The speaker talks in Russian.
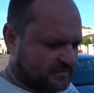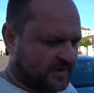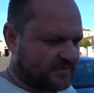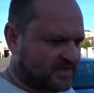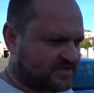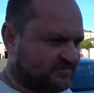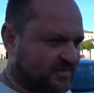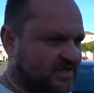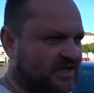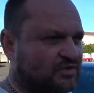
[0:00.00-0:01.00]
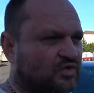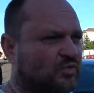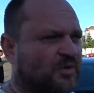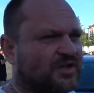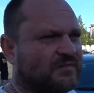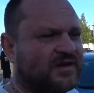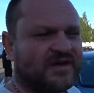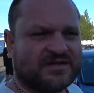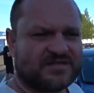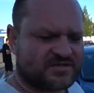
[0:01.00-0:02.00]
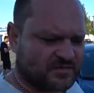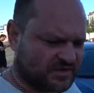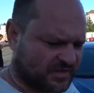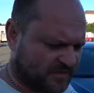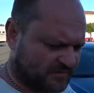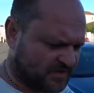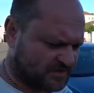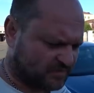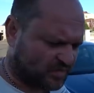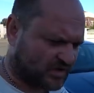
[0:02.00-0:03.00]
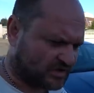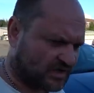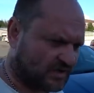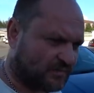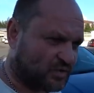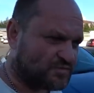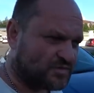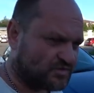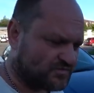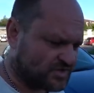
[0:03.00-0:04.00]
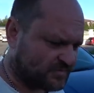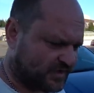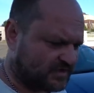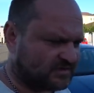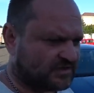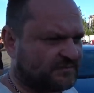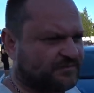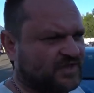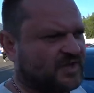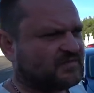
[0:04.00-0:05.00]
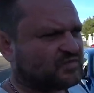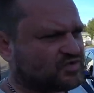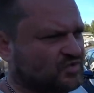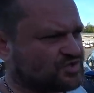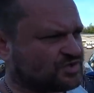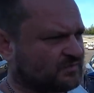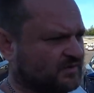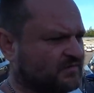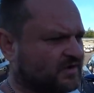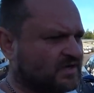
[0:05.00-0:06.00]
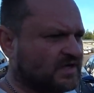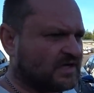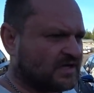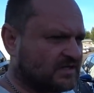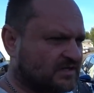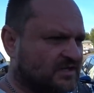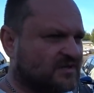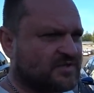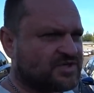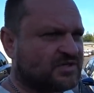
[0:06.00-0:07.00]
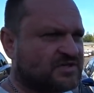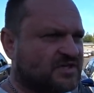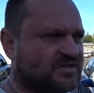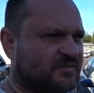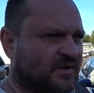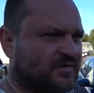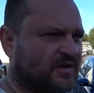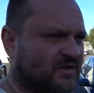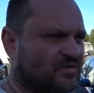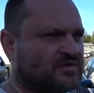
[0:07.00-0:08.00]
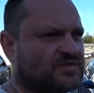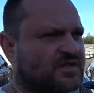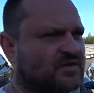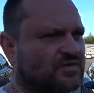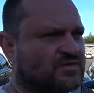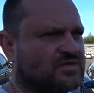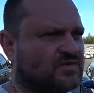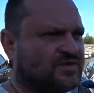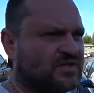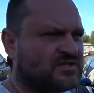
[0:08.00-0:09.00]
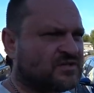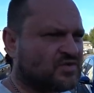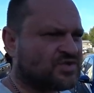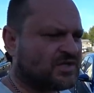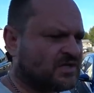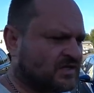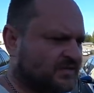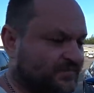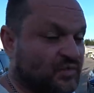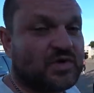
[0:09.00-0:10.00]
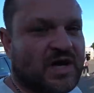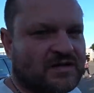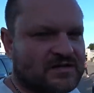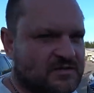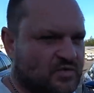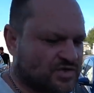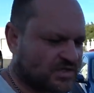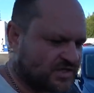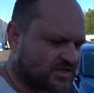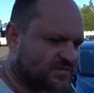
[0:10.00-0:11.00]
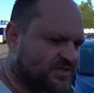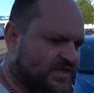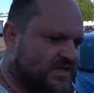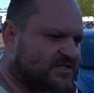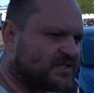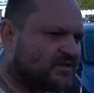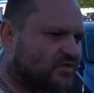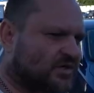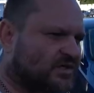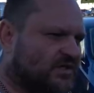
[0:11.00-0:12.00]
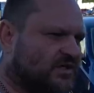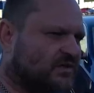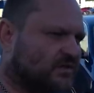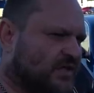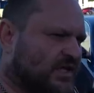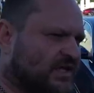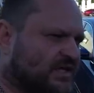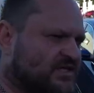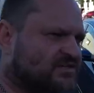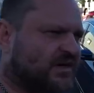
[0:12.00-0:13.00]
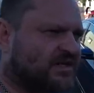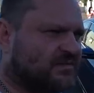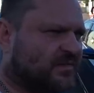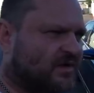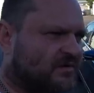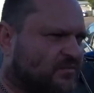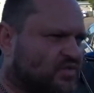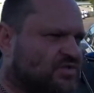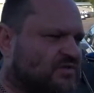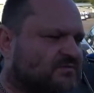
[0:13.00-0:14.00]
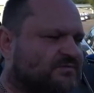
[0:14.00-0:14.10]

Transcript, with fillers: пробеги совпадают, но глупо на американцах смотреть пробег, тем более на плюс-минус свежепригнанных, я имею в виду скрученный пробег. На таких машинах, кстати, пробег крутится, и крутится он не сложно. Ну как не сложно. Есть специалисты, которые это делают. Есть два типа. Можно...